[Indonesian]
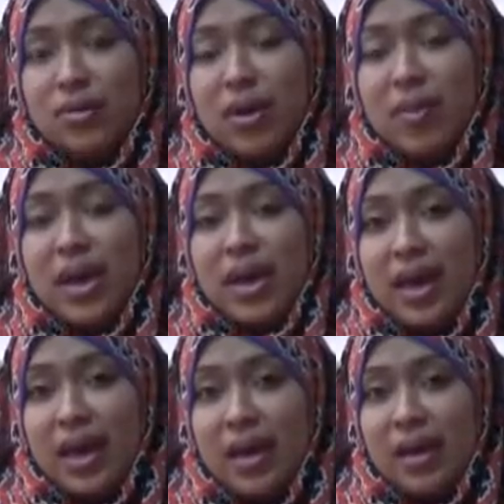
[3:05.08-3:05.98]

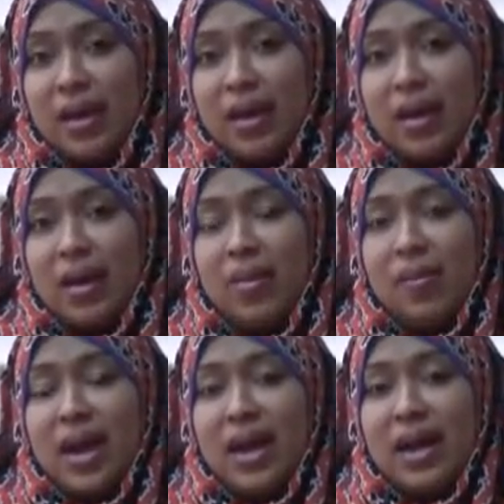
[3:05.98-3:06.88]
Surabaya,
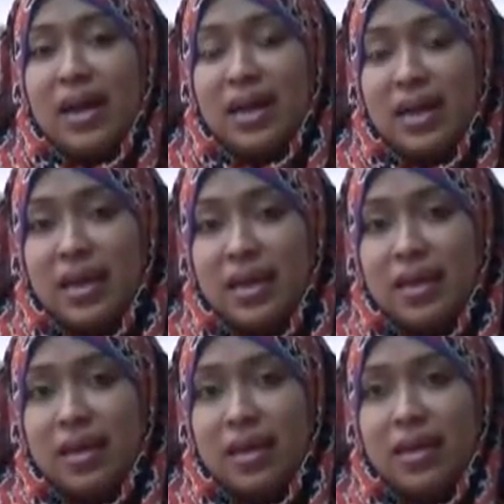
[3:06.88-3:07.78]
Bali,
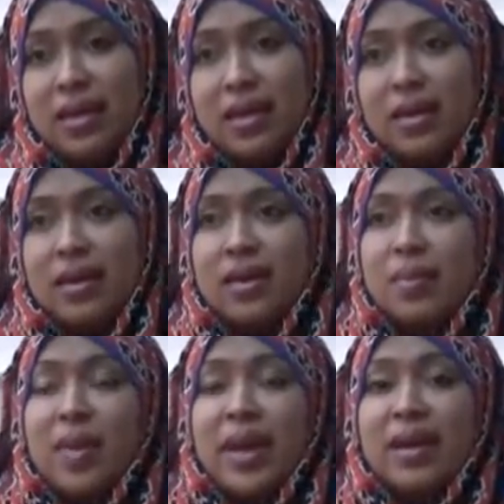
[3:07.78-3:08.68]

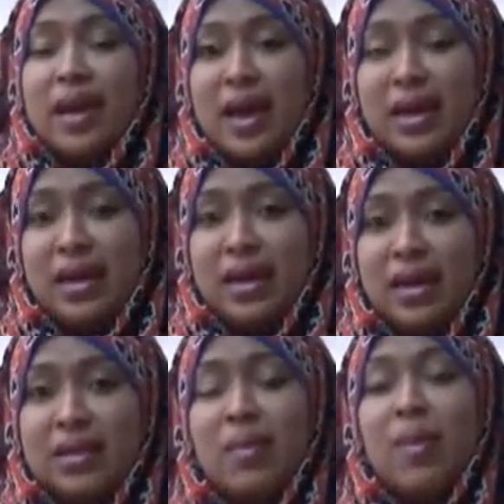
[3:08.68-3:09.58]
Medan,
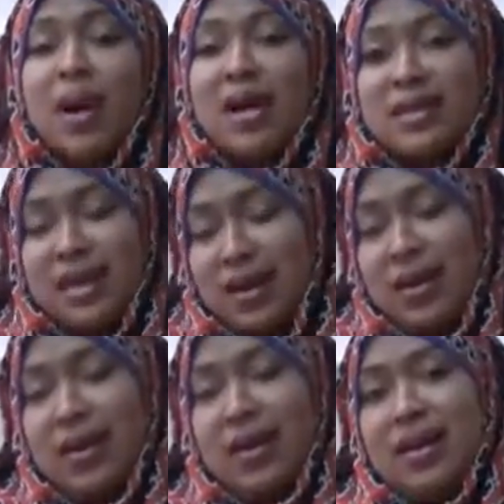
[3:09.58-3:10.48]
sama Makassar.
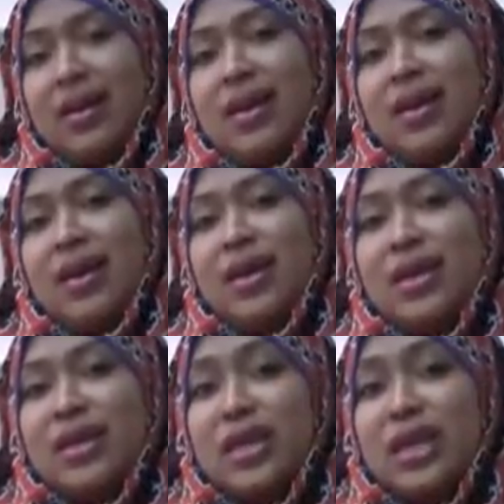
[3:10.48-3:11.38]

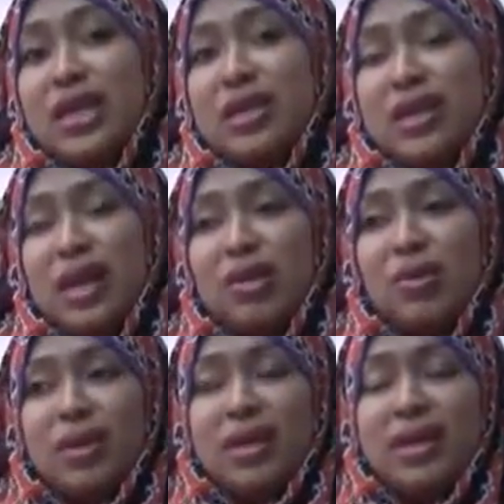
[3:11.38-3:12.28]
Jadi kita sekarang
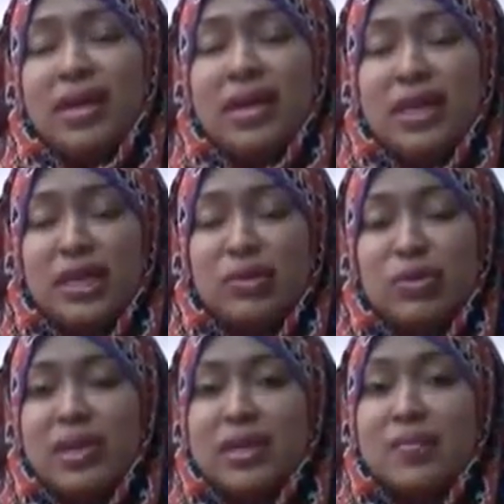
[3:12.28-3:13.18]
totalnya
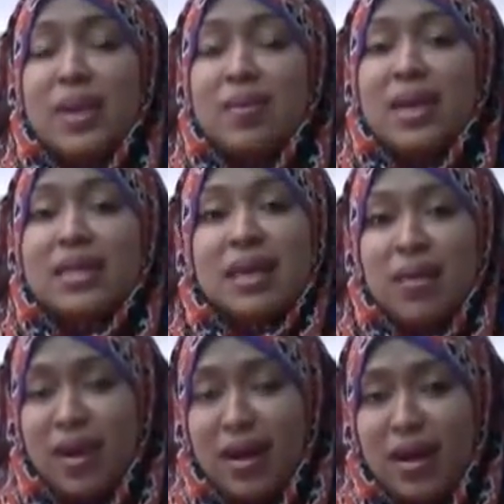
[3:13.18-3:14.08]
sudah 19
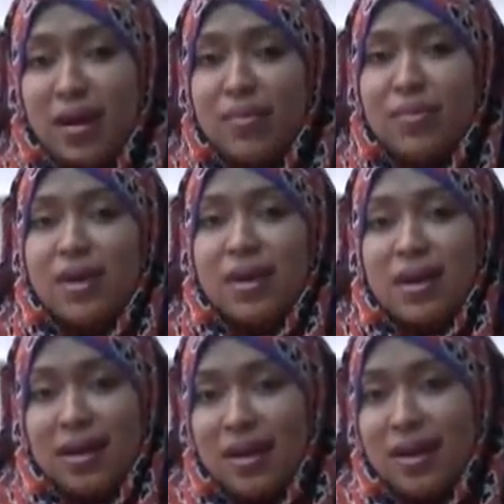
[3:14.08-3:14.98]
cabang
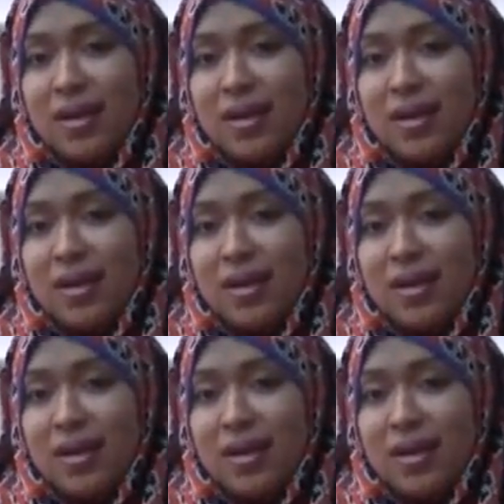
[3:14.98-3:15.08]
alhamdulillah.